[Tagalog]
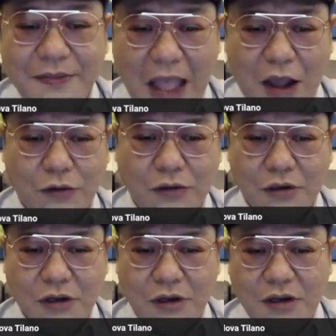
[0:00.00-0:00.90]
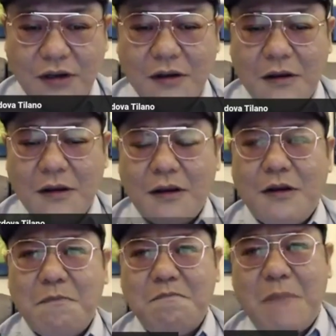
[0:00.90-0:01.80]
Now,
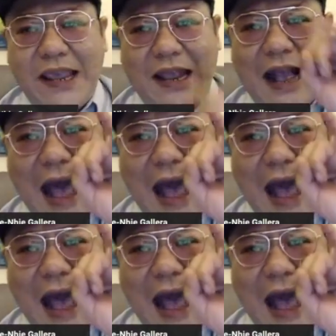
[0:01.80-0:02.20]
may